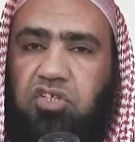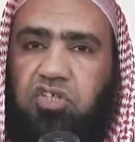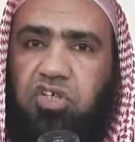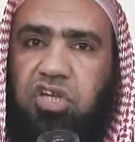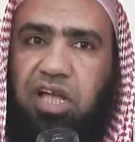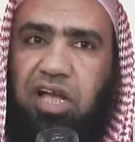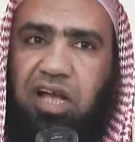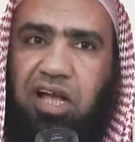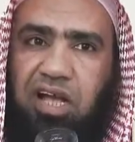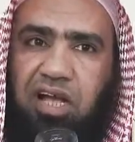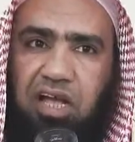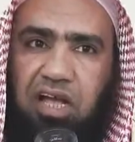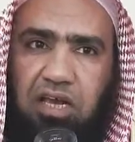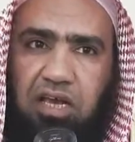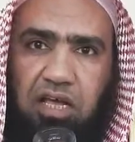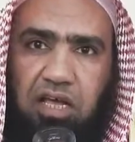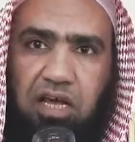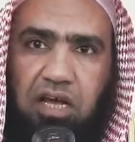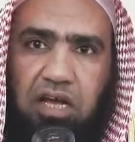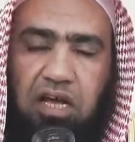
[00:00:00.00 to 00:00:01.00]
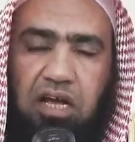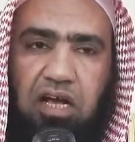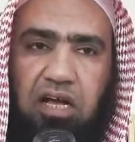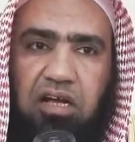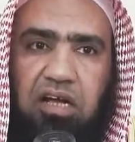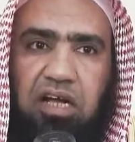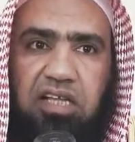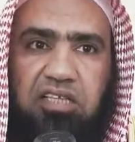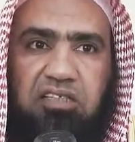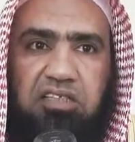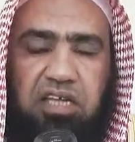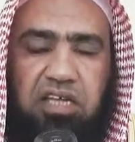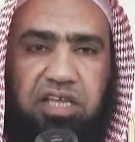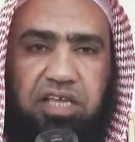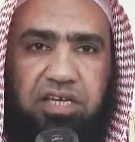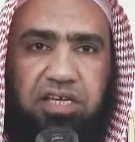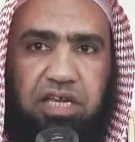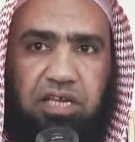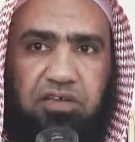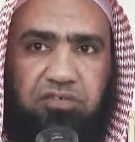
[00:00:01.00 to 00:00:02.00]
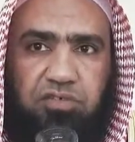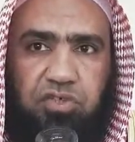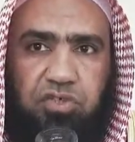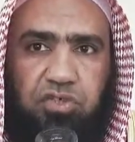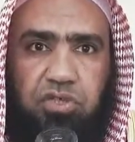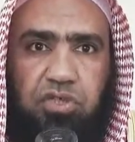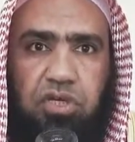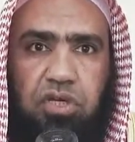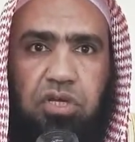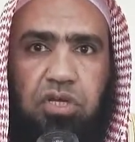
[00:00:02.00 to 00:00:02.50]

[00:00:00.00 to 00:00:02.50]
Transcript: جعل قتل النفس